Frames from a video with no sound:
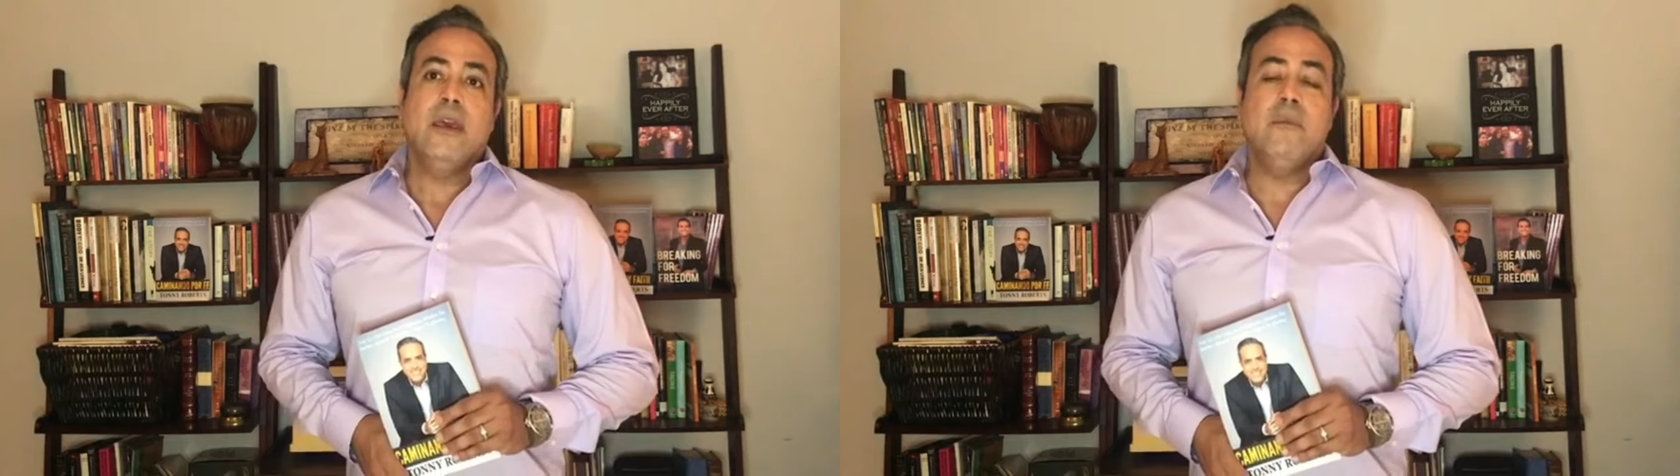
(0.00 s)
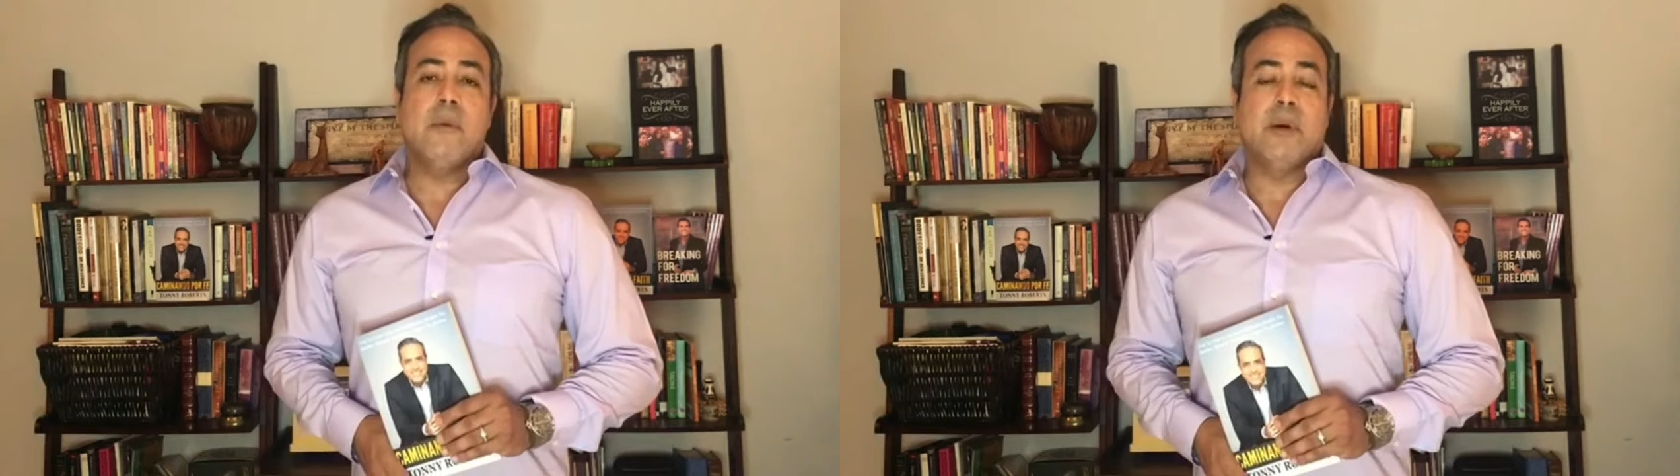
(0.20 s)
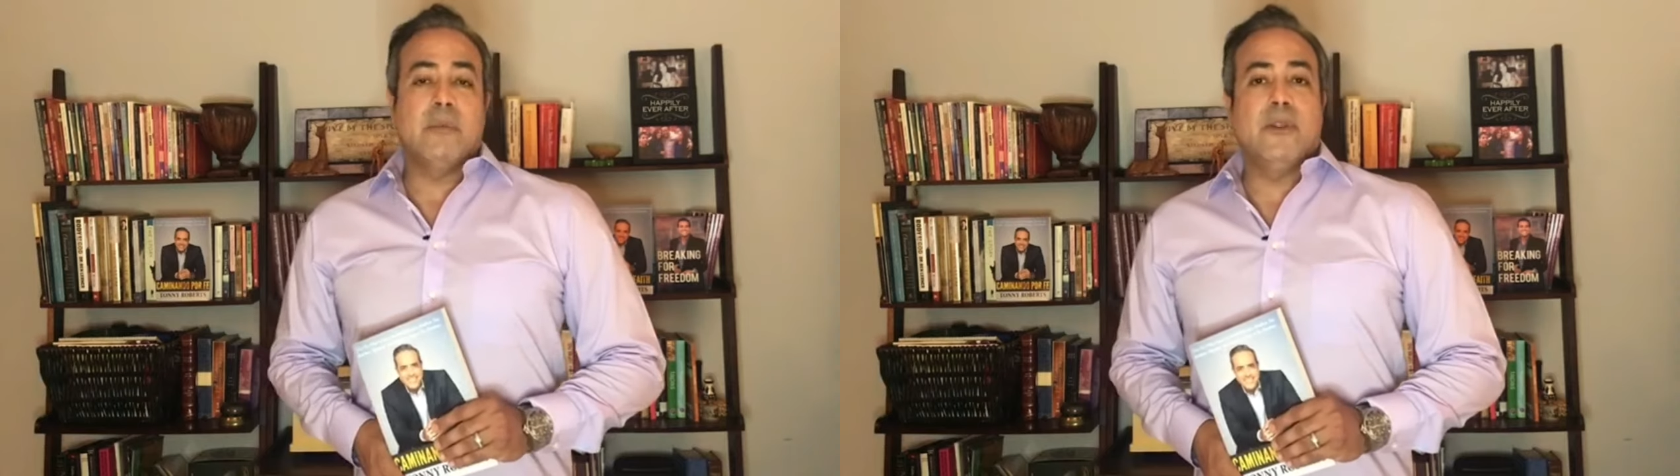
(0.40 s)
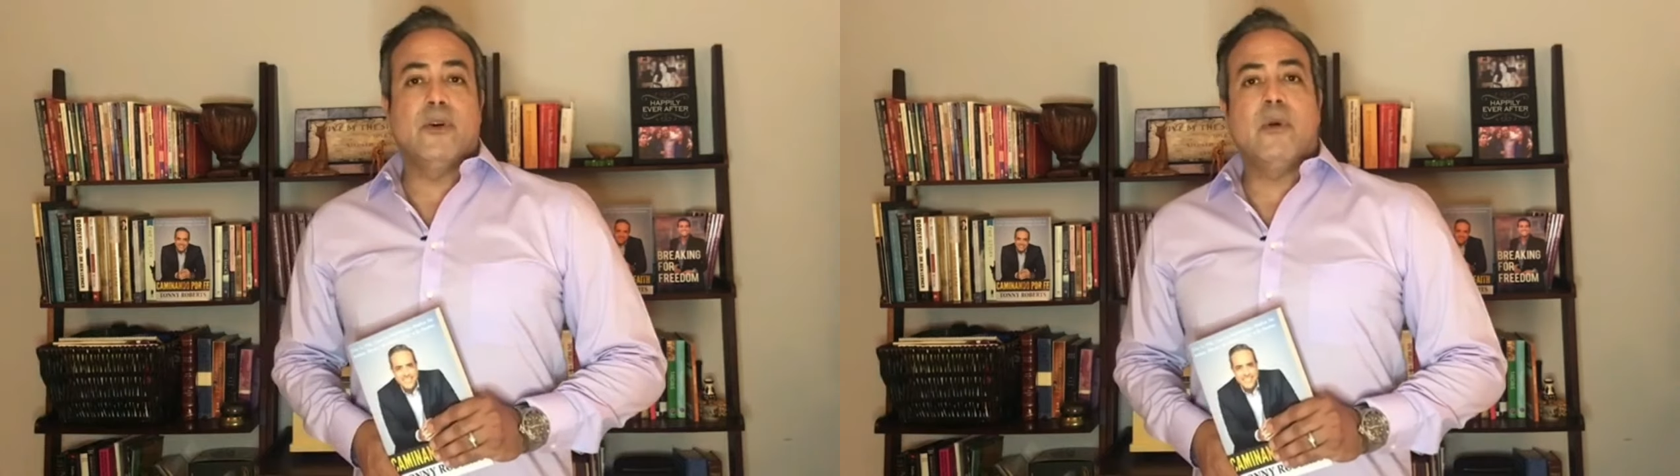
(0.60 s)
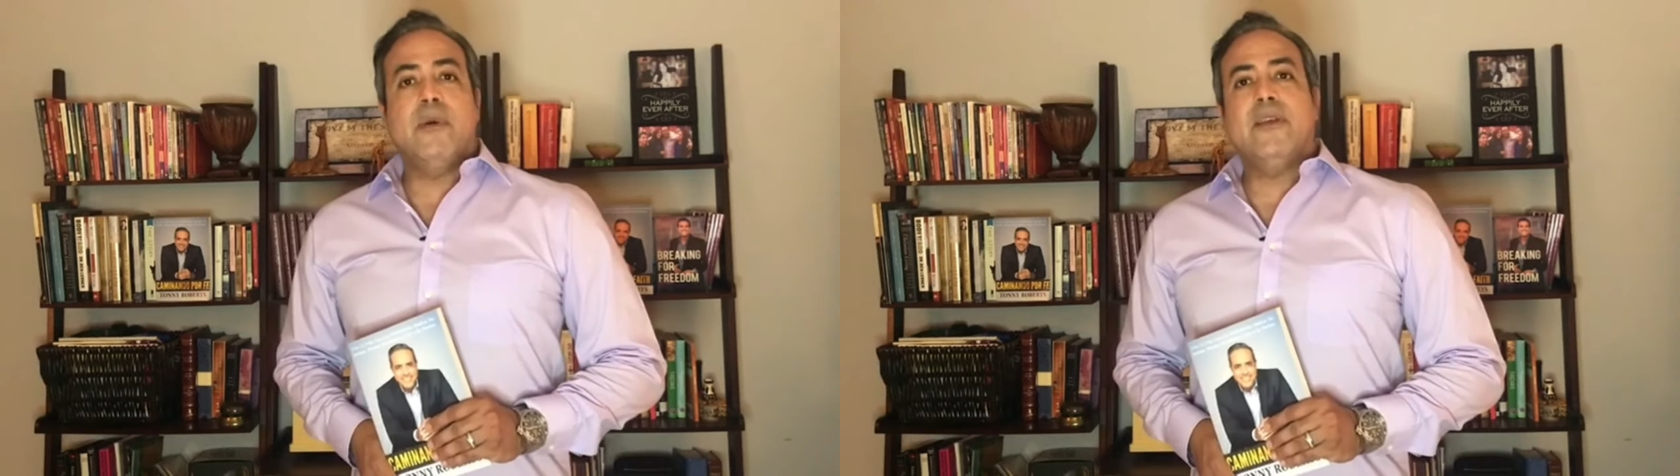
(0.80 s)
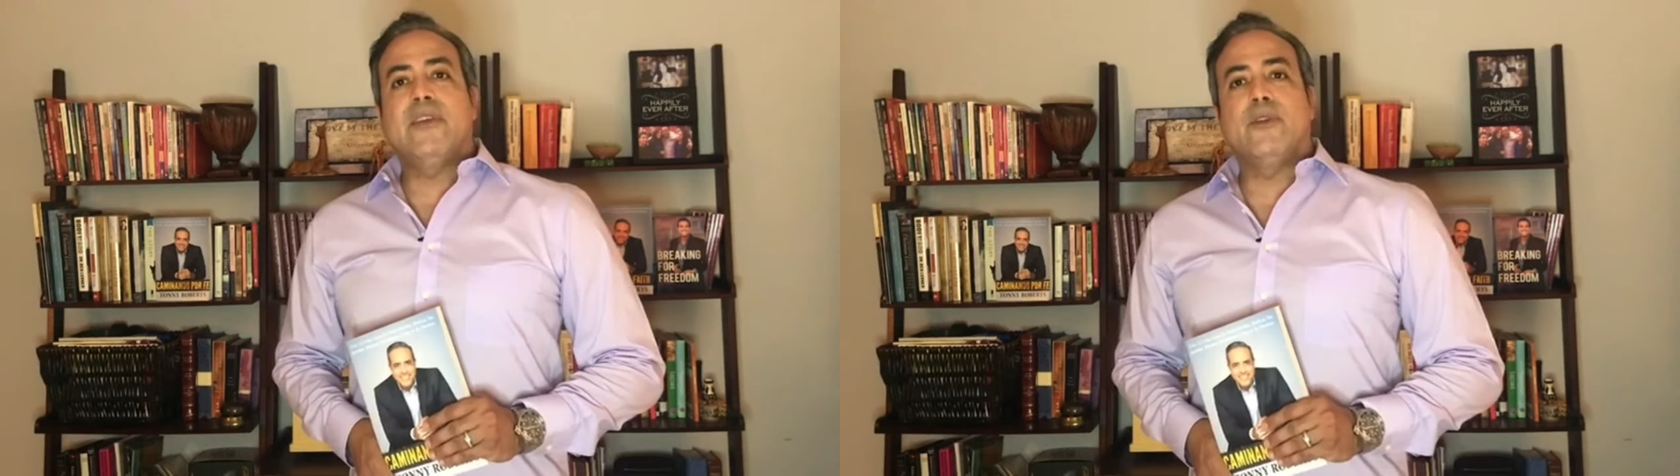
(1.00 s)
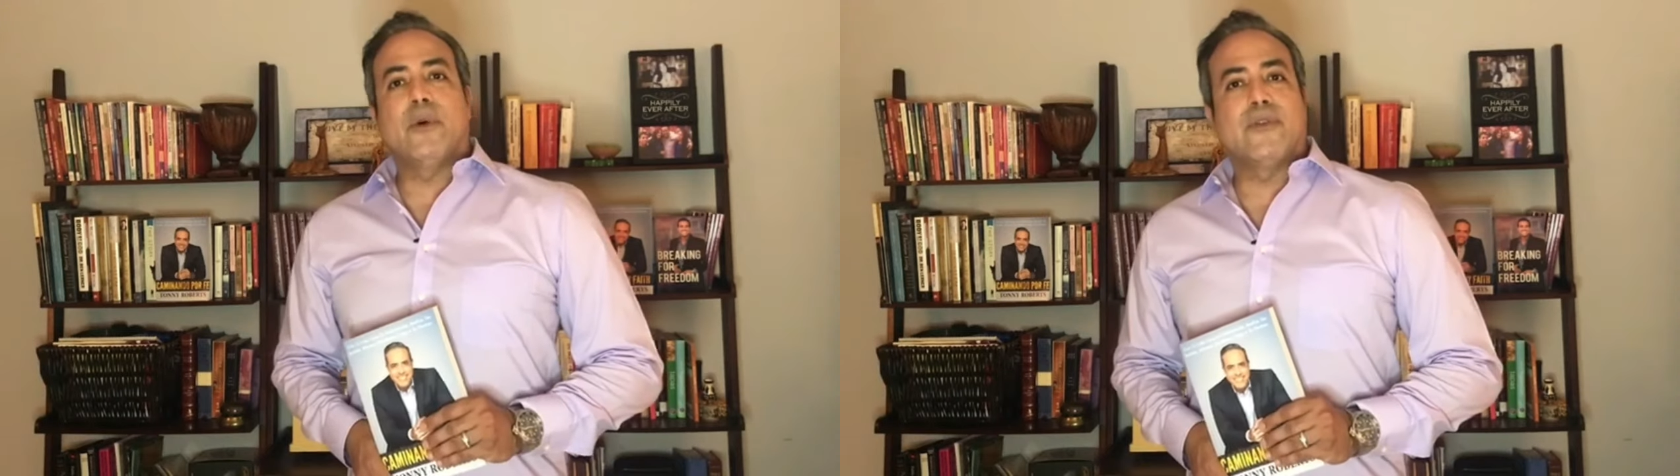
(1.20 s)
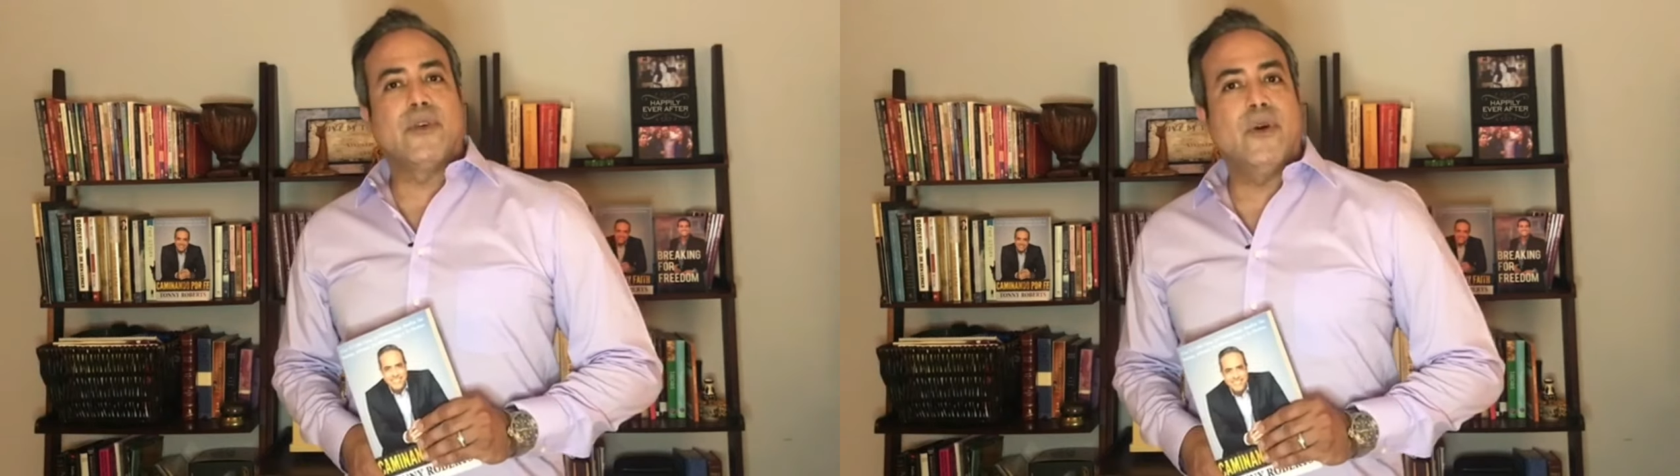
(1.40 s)
y me permitió vivir
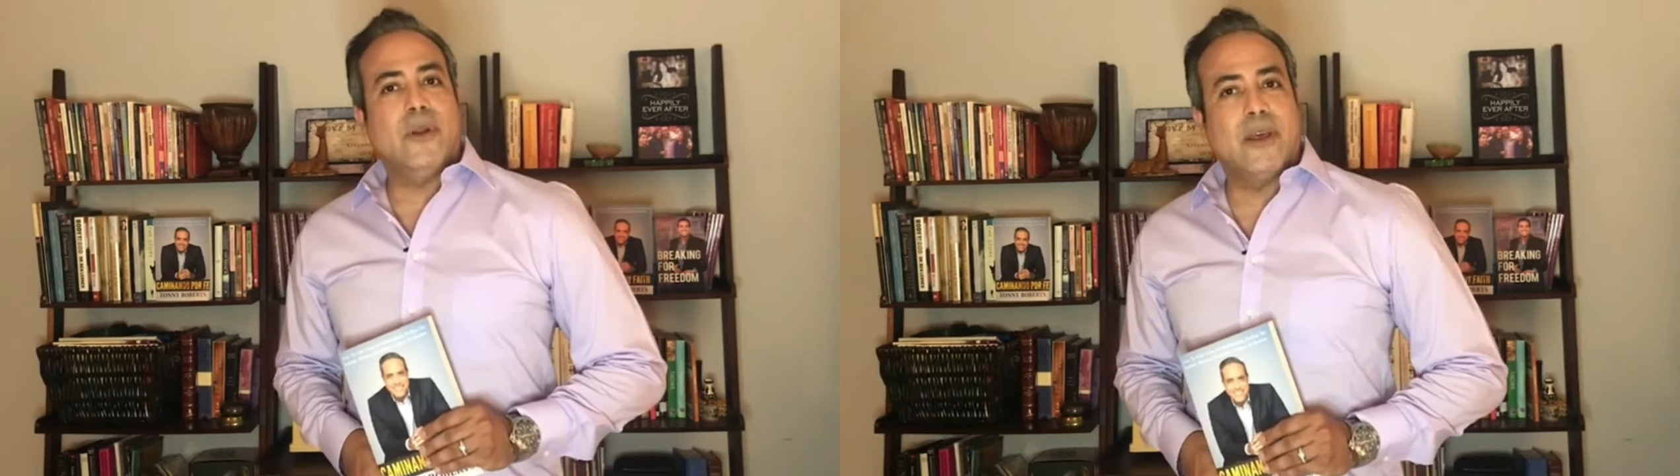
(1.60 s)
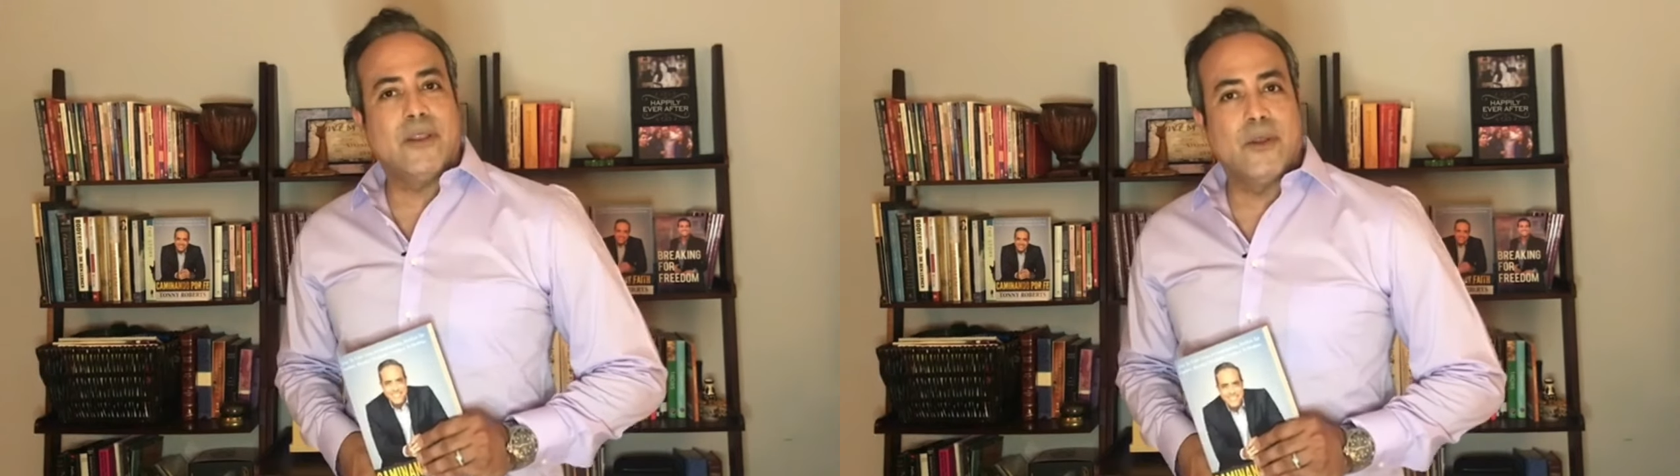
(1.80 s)
situaciones